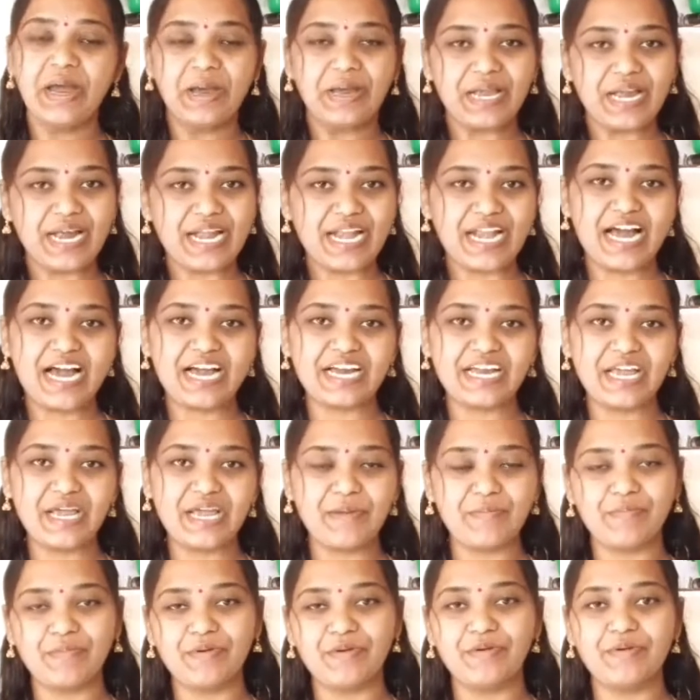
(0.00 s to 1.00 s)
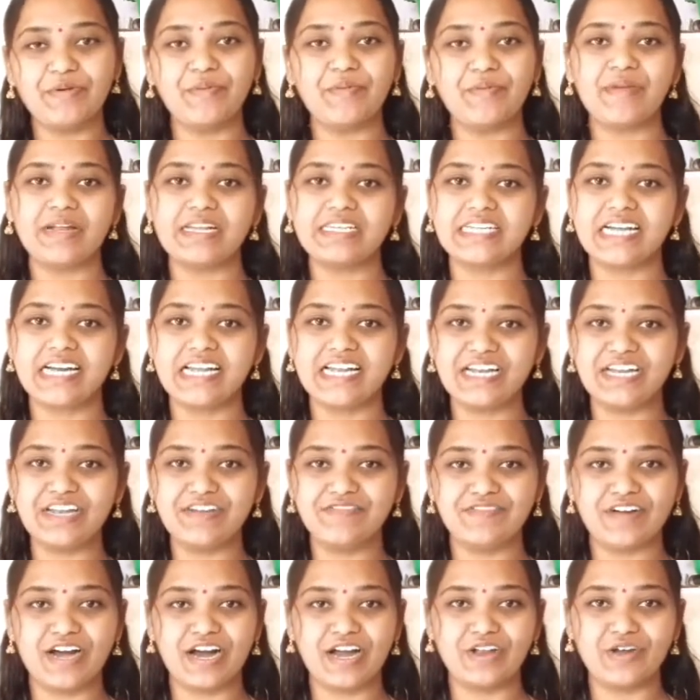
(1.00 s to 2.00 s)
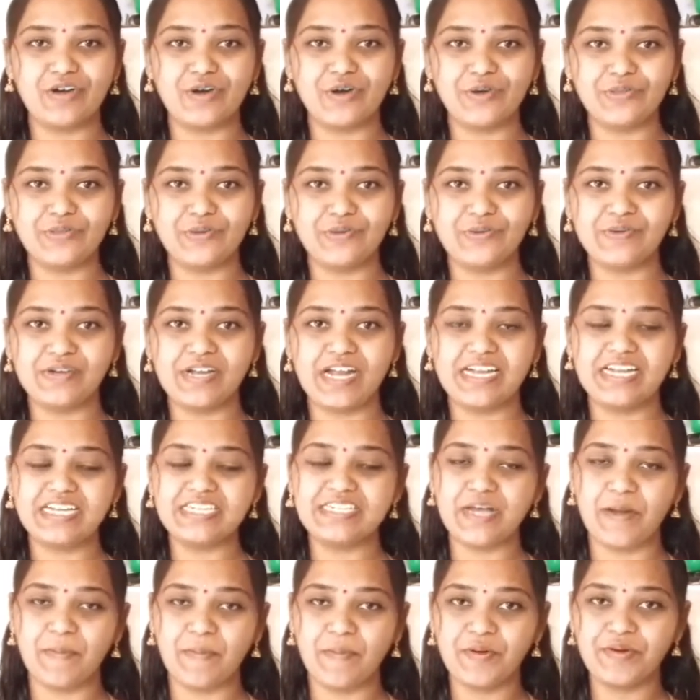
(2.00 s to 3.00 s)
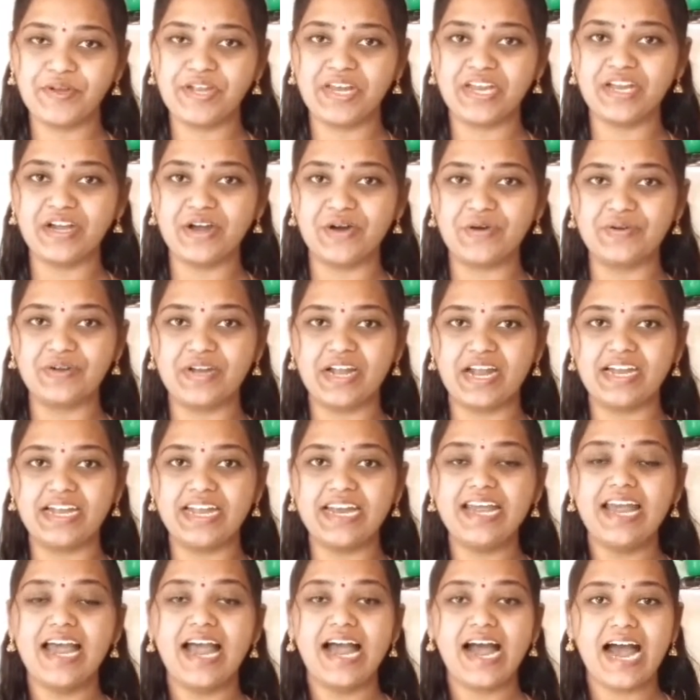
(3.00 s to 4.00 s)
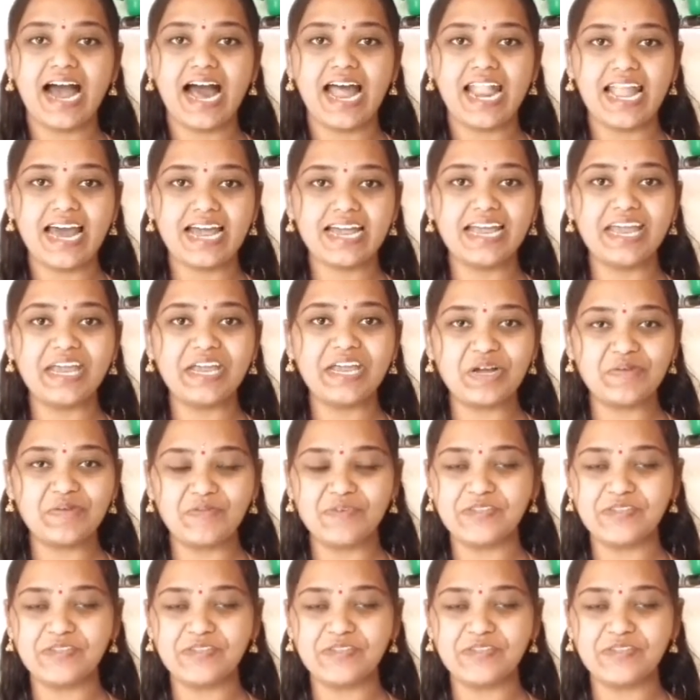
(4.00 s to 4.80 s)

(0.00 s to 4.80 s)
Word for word: ఇలాగే ఎప్పుడు మన ఛానల్ని ఫాలో అవుతూ ఉండండి సపోర్టింగ్గా ఉండండి అలాగే ఇక ముందు